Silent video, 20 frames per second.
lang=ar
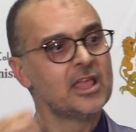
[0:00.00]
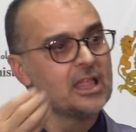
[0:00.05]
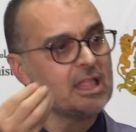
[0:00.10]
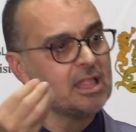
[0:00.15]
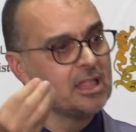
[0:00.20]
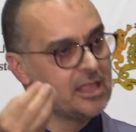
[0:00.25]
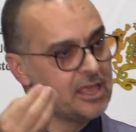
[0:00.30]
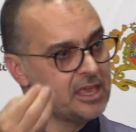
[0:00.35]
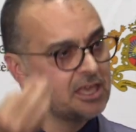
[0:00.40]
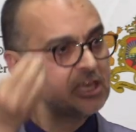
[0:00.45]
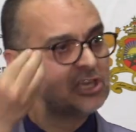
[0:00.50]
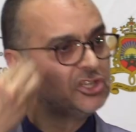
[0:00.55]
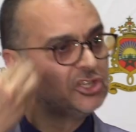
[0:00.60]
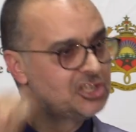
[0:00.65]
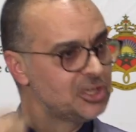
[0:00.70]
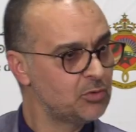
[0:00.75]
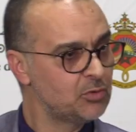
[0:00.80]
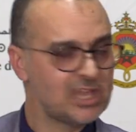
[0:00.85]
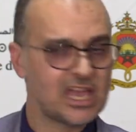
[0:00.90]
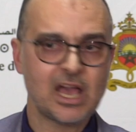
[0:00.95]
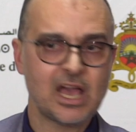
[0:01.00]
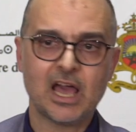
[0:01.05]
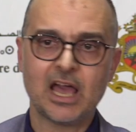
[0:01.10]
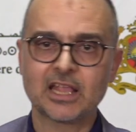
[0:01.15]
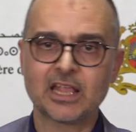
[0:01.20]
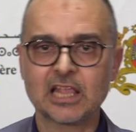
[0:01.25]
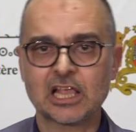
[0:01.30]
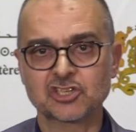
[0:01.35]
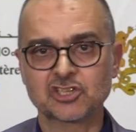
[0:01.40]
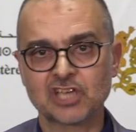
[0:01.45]
اللي يجيو ليها
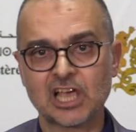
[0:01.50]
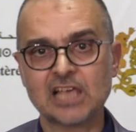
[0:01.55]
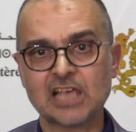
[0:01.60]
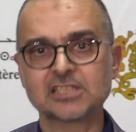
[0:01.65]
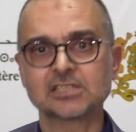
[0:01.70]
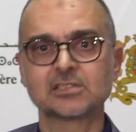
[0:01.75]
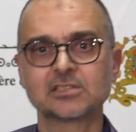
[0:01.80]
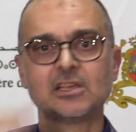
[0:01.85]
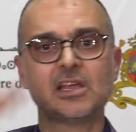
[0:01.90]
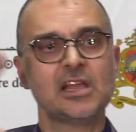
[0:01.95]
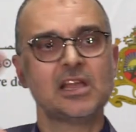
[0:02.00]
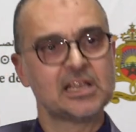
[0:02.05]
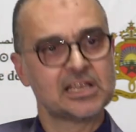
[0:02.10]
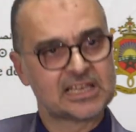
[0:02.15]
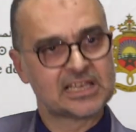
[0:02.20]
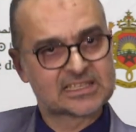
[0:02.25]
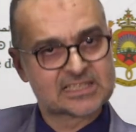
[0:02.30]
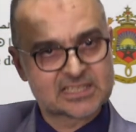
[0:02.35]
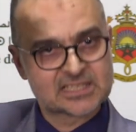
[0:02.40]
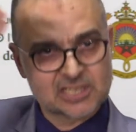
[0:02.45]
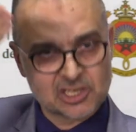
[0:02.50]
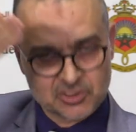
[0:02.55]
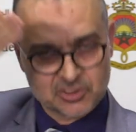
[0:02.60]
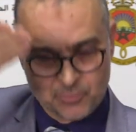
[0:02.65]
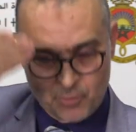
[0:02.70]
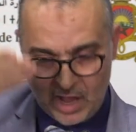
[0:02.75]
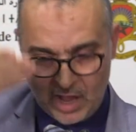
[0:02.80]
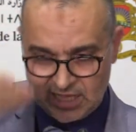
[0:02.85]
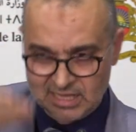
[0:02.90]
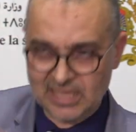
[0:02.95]
هاد الاشخاص
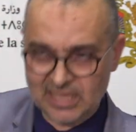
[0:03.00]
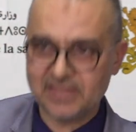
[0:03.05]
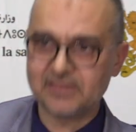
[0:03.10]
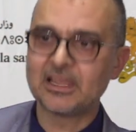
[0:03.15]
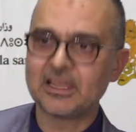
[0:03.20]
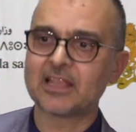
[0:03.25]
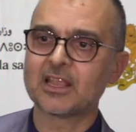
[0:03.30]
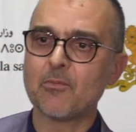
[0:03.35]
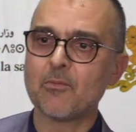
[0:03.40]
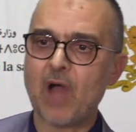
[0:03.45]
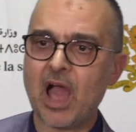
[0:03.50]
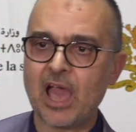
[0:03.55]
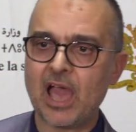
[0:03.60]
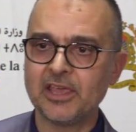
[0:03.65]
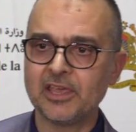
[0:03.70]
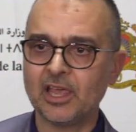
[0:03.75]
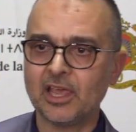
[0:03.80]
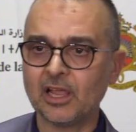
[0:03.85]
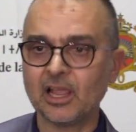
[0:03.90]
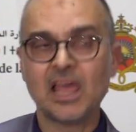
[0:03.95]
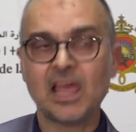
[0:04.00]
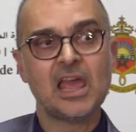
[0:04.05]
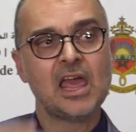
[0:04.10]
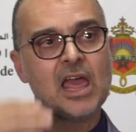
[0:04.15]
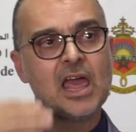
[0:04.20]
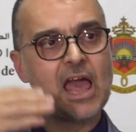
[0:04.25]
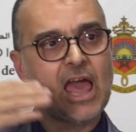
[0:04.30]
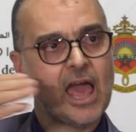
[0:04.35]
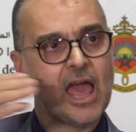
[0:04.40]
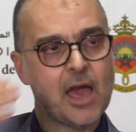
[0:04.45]
كتستجب واحد العده المعايير
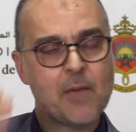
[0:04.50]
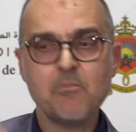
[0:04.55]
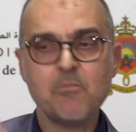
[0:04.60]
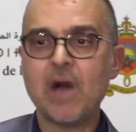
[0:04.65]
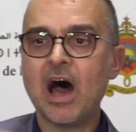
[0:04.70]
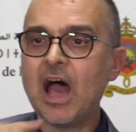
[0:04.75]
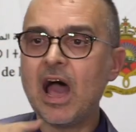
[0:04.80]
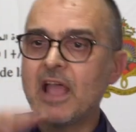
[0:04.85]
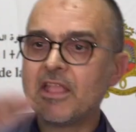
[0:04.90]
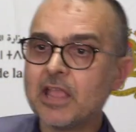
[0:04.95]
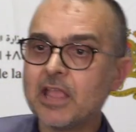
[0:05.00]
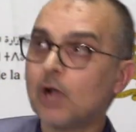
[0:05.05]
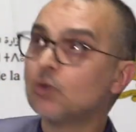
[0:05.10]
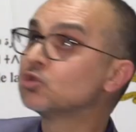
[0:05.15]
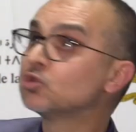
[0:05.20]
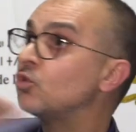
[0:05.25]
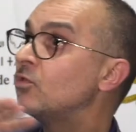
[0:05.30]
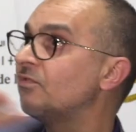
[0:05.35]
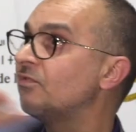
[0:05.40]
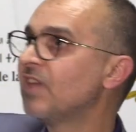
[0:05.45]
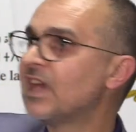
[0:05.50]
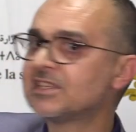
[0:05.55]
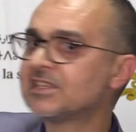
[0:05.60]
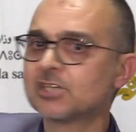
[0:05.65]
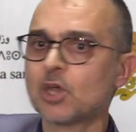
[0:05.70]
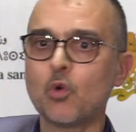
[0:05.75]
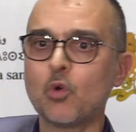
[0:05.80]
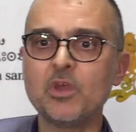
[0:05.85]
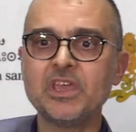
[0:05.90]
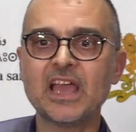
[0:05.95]
اهمها انه تكون فيها
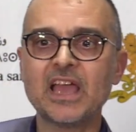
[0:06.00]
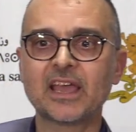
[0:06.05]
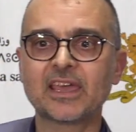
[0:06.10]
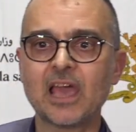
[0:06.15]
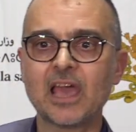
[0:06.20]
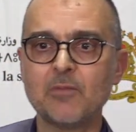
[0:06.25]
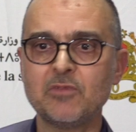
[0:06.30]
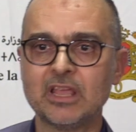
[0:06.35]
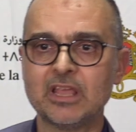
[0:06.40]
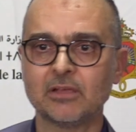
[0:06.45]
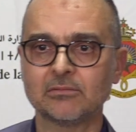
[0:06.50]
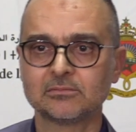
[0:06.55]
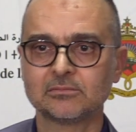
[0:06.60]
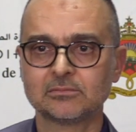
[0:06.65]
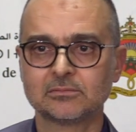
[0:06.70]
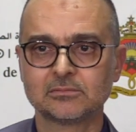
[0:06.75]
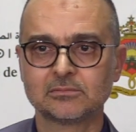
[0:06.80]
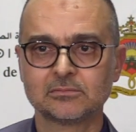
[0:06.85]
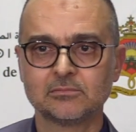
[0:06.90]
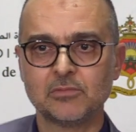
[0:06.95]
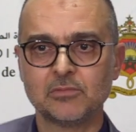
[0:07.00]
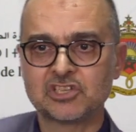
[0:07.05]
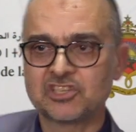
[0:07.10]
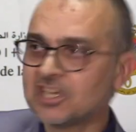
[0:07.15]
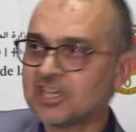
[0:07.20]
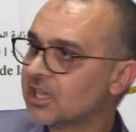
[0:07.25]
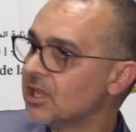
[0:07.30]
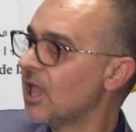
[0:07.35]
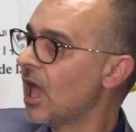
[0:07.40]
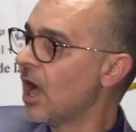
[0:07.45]
تهويه كامله باش
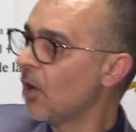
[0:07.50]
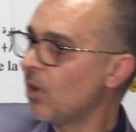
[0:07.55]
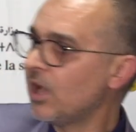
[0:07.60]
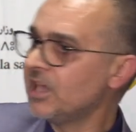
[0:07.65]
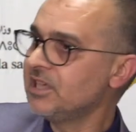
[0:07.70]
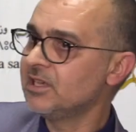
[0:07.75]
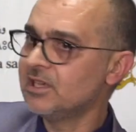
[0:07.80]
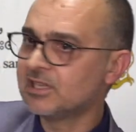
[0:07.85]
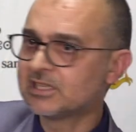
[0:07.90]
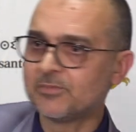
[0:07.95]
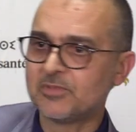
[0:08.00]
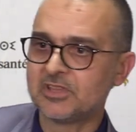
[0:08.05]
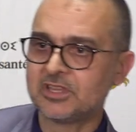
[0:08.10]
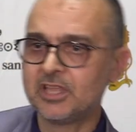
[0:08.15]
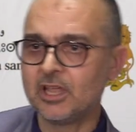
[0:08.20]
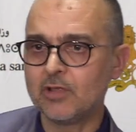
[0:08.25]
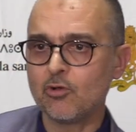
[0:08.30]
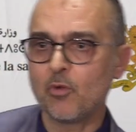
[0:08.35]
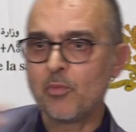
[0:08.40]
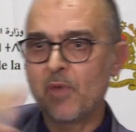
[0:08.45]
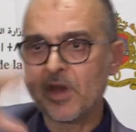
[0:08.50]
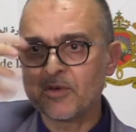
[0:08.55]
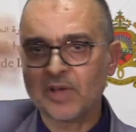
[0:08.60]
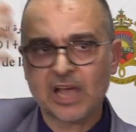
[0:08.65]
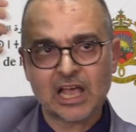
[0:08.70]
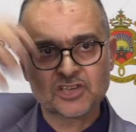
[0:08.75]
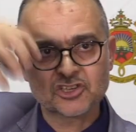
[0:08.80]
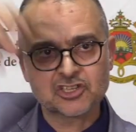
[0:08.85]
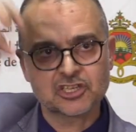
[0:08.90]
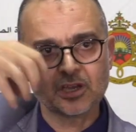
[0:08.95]
ديك الهواء يتبدل وما
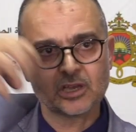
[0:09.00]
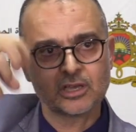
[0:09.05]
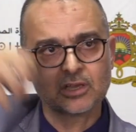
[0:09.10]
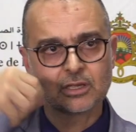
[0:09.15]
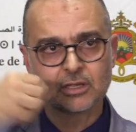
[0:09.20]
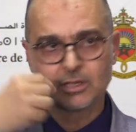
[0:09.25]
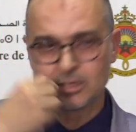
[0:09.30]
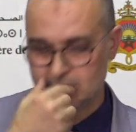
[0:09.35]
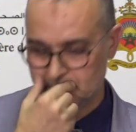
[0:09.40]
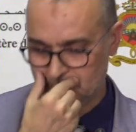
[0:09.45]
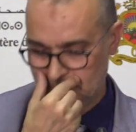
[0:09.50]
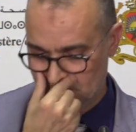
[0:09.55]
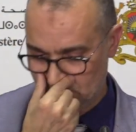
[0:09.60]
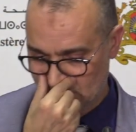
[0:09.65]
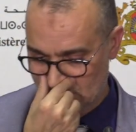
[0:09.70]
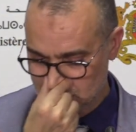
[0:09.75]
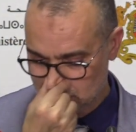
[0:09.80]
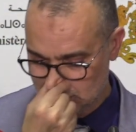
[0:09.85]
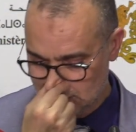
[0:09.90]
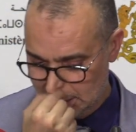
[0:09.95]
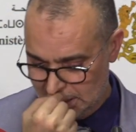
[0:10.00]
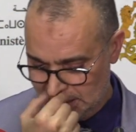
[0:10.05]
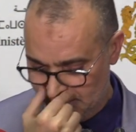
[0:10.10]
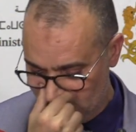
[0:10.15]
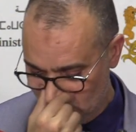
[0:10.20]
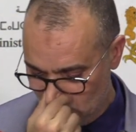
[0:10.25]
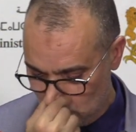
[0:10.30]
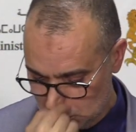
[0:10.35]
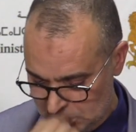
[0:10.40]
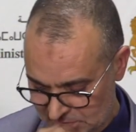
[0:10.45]
يبقاش ما يبقاش
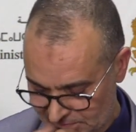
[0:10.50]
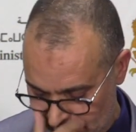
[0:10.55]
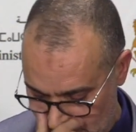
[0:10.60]
الفيروس